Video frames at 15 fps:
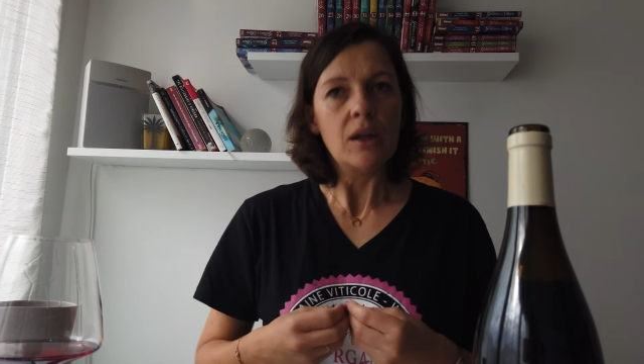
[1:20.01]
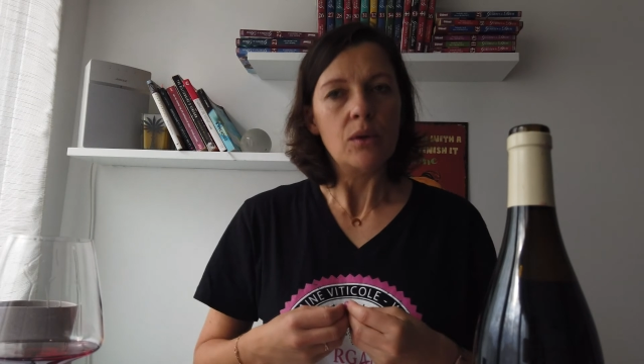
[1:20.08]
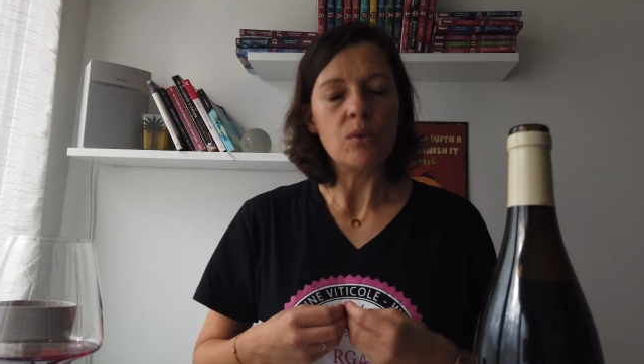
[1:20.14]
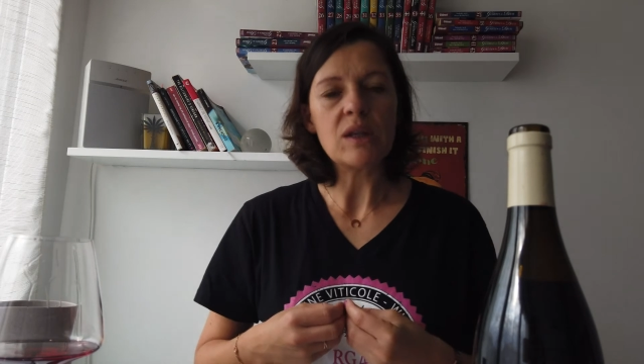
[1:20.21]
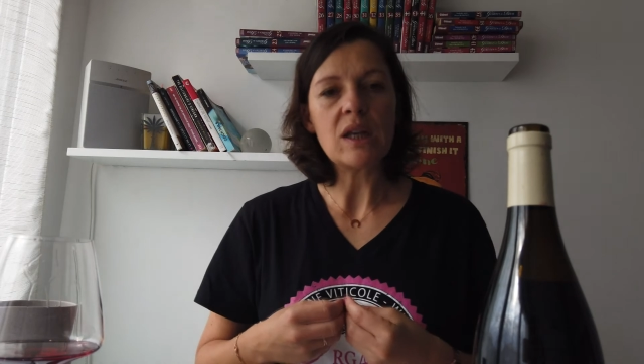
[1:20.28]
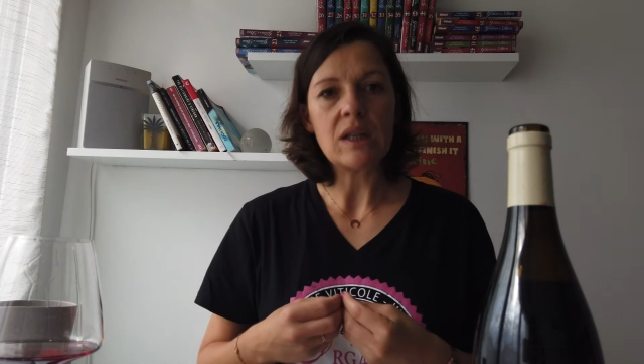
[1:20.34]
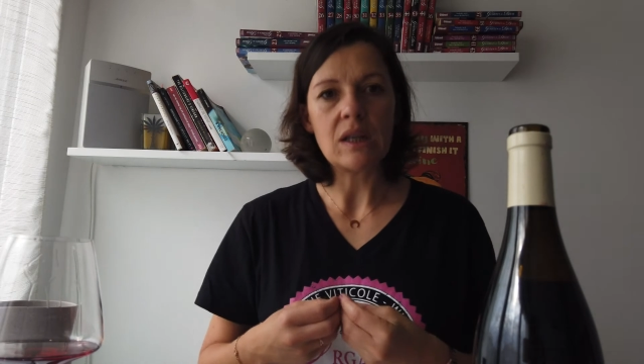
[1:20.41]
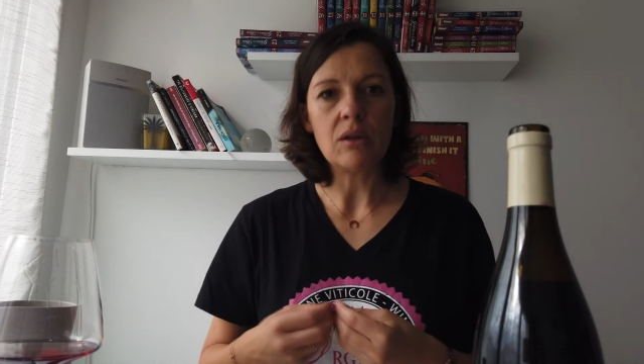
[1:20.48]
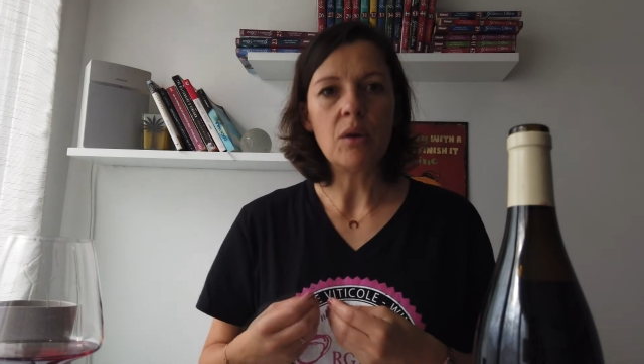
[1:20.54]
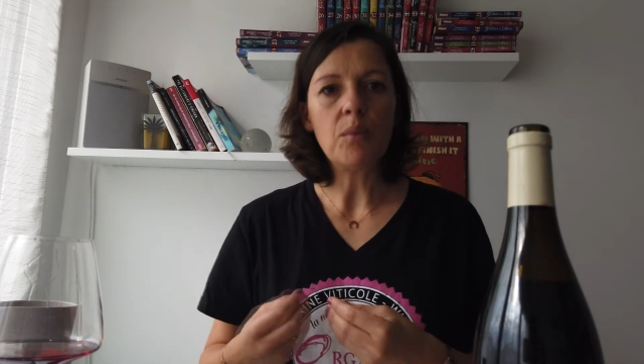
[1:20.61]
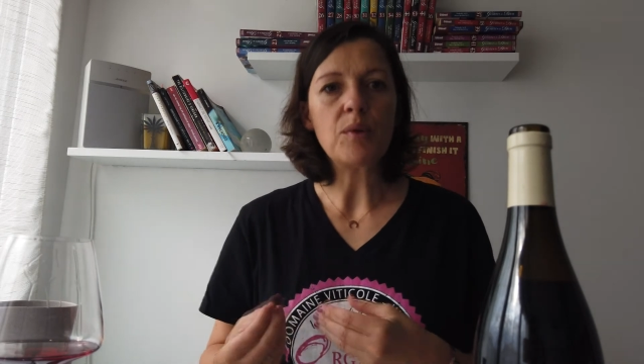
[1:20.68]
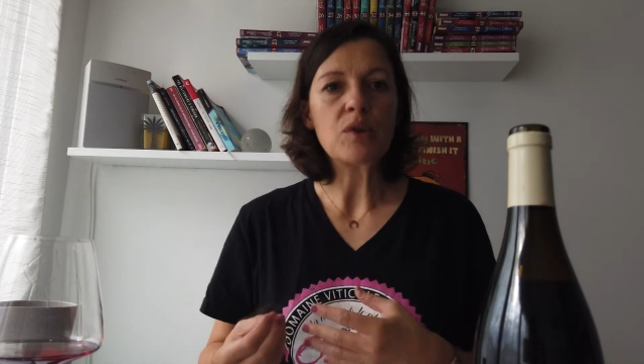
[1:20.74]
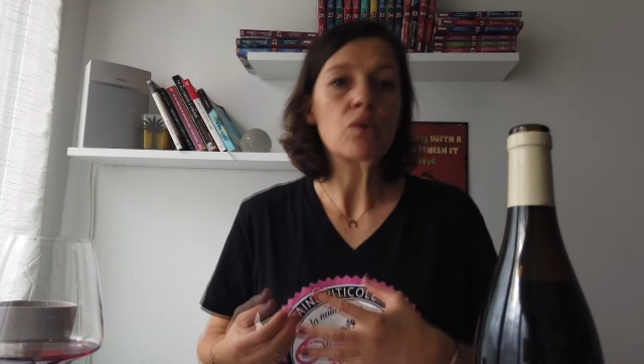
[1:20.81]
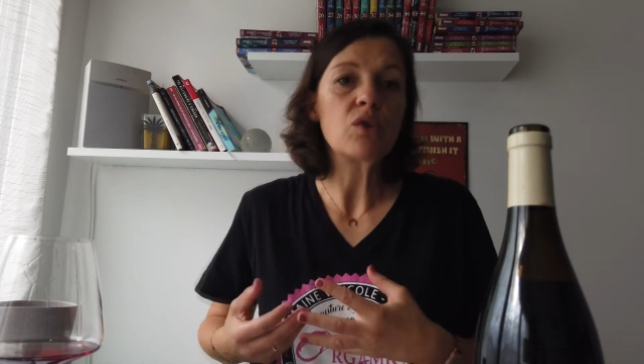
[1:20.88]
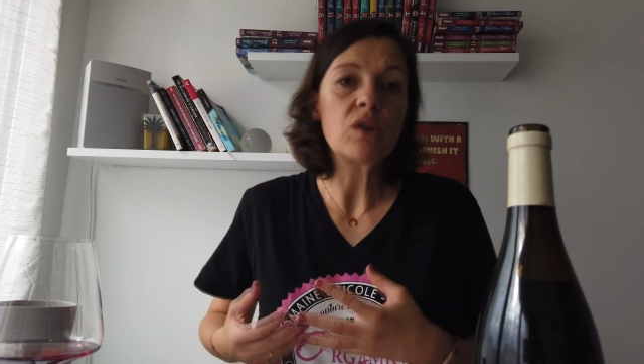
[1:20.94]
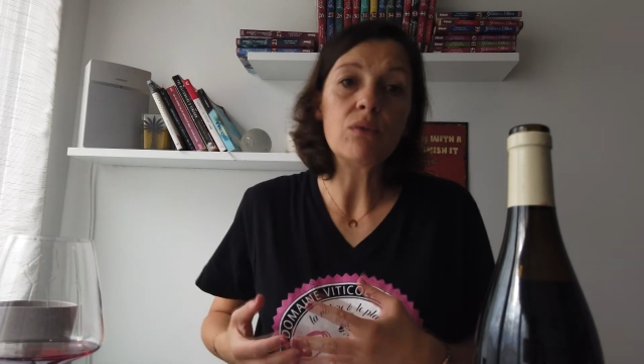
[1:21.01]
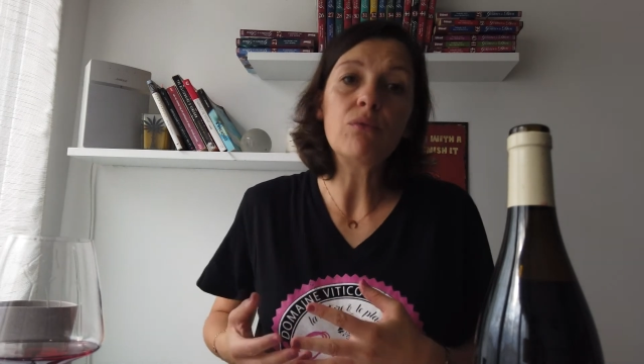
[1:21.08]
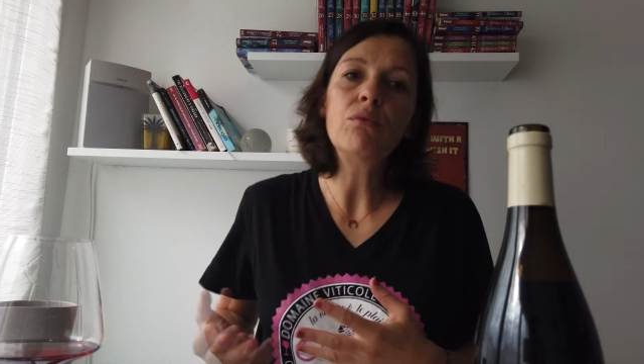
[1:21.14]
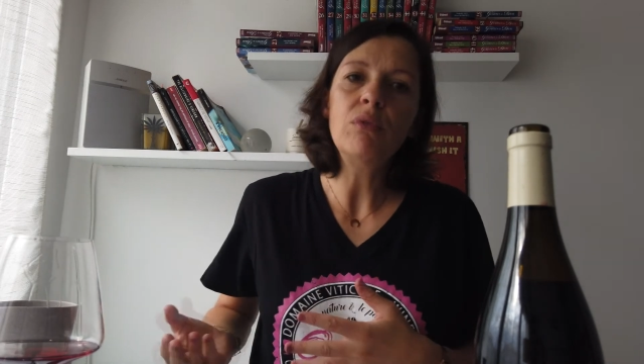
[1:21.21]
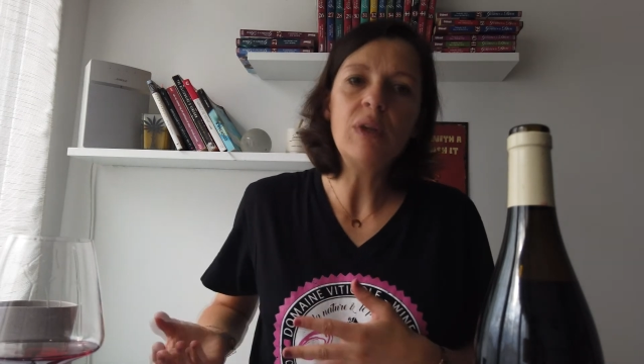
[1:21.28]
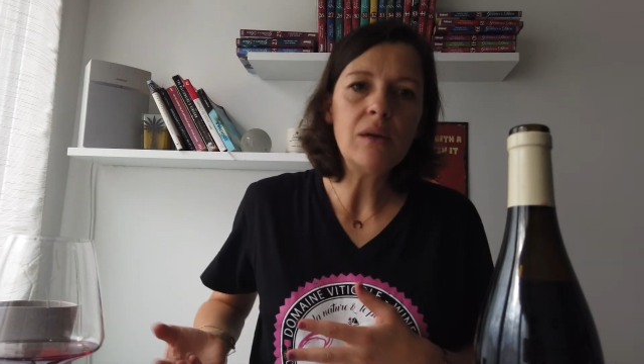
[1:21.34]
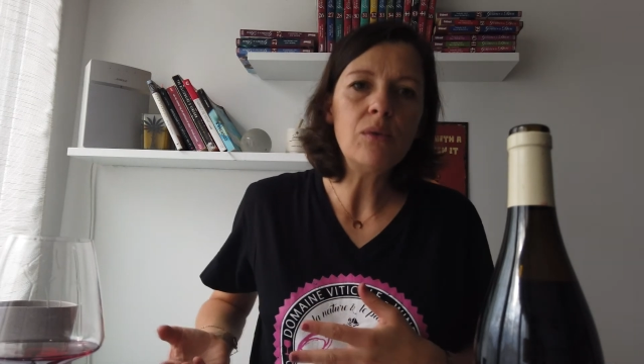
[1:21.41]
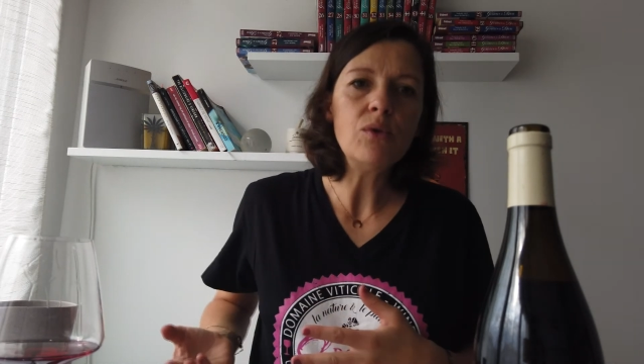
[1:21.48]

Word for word: Donc ça c'est top parce que si vous voulez